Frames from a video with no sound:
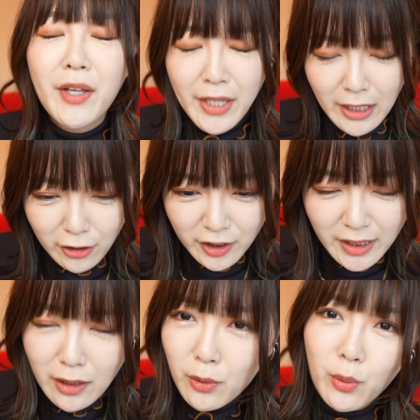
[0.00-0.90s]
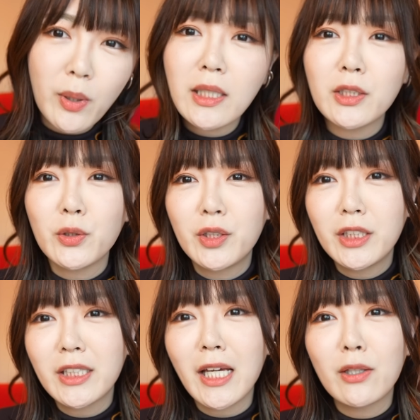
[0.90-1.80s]
Excel とかそっ
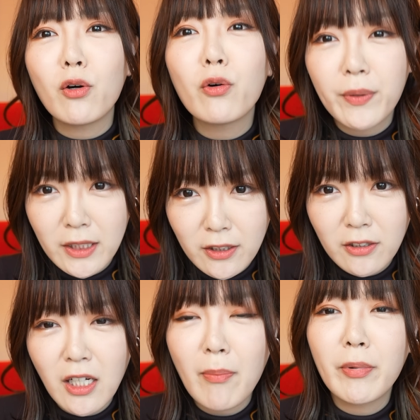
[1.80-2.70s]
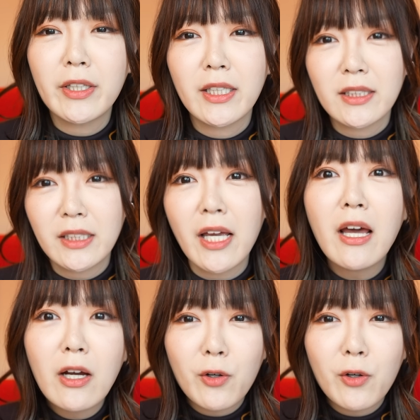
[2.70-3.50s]
ち系のオフィスアプリですね。